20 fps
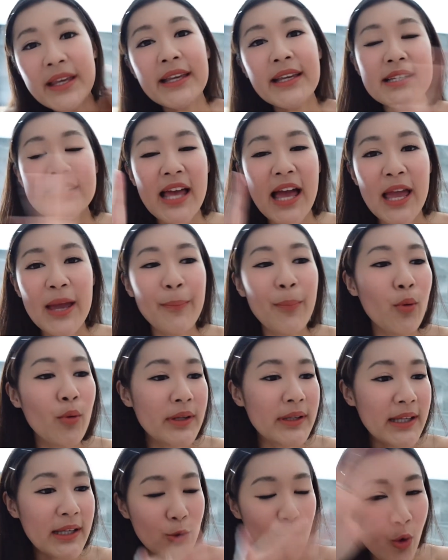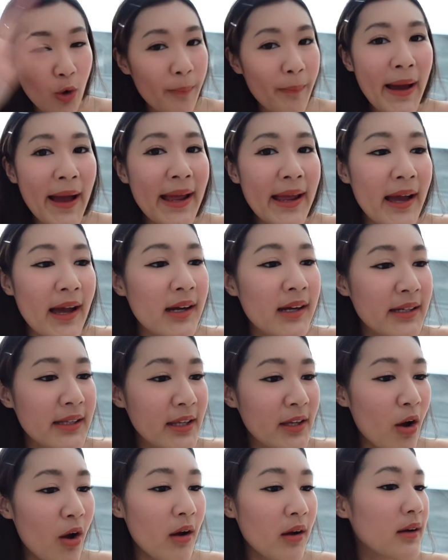กี้ใช้ปกติทั่วไปอ่ะเออ
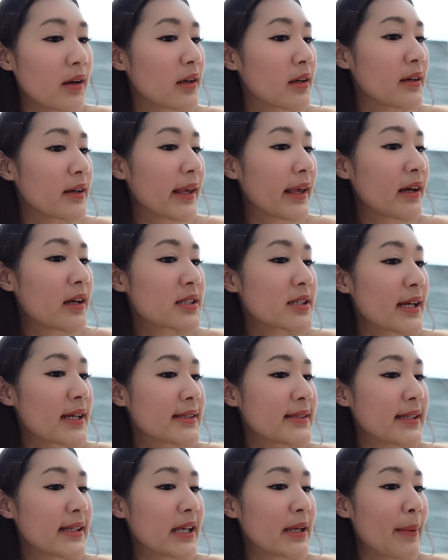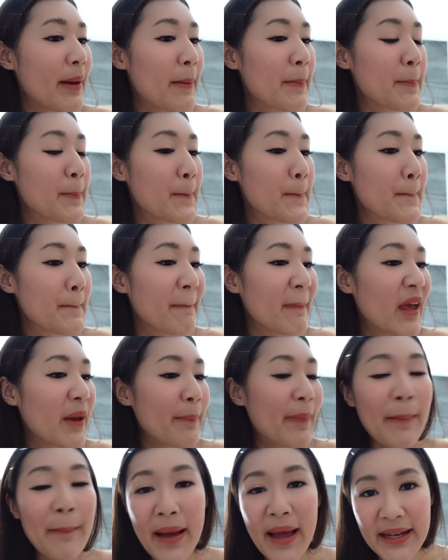ยี่ห้ออื่นคือกี้ก็ใช้สีแบบ
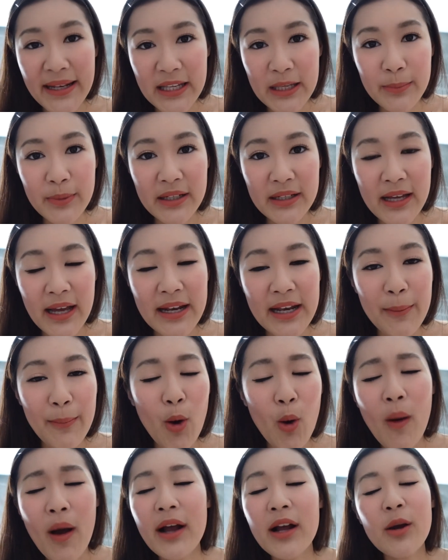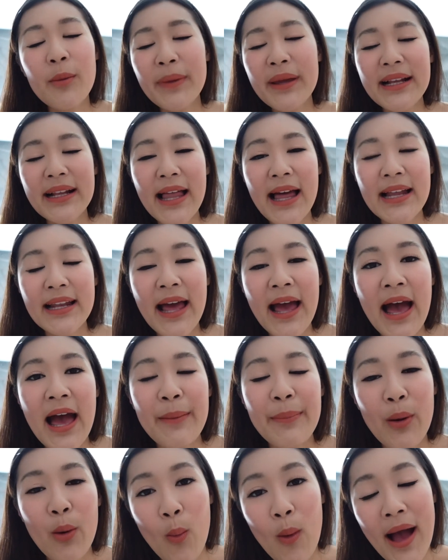ประมาณนี้เหมือนกันนะ เพราะว่าก็ไม่กล้าทา
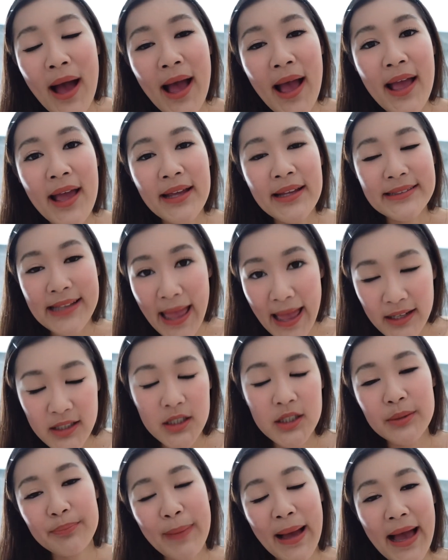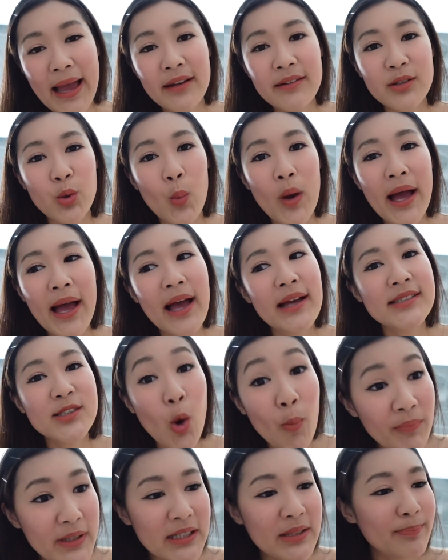แบบว่า แดงเกินไปหรือว่า
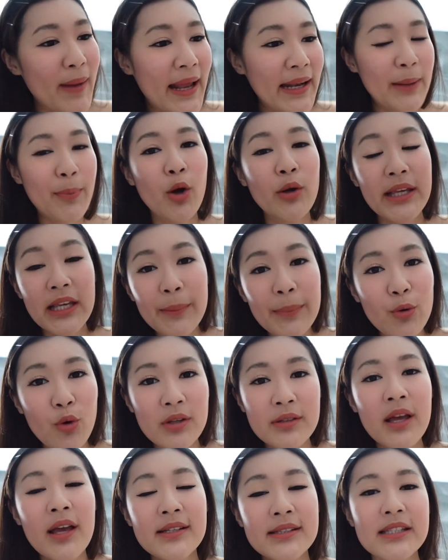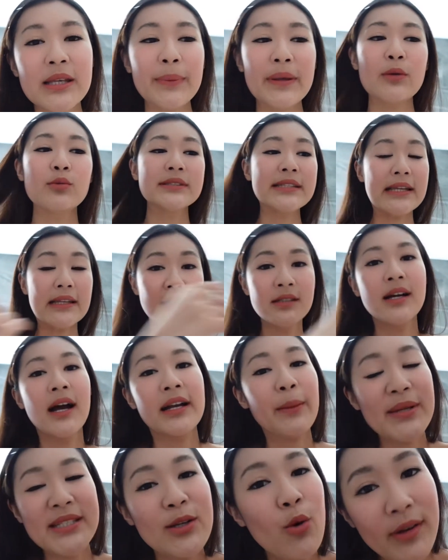ส้มเกินไปเนี่ยเพราะกี้เป็นคนสีผิวสีเหลือง
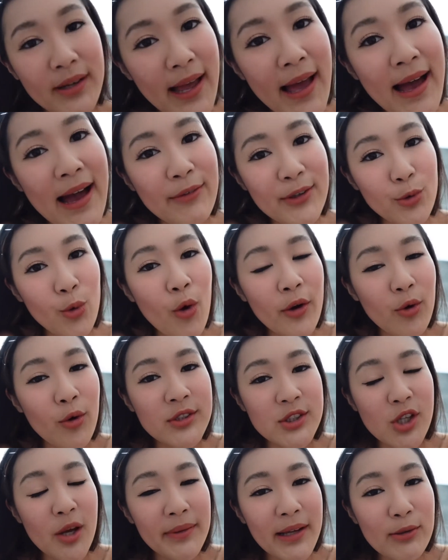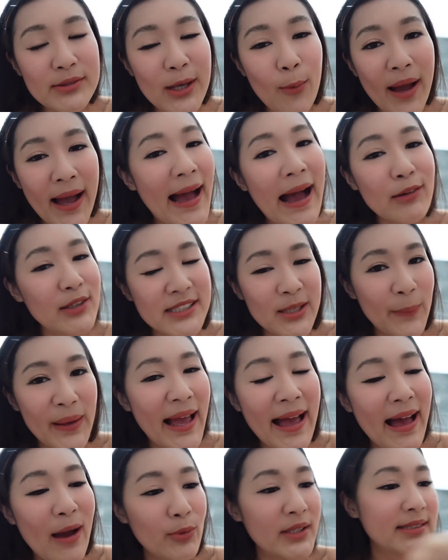นะไม่ใช่คนขาวนะทุกคนคนจะชอบเข้าใจว่าขาวแต่ฉันไม่ขาวนะ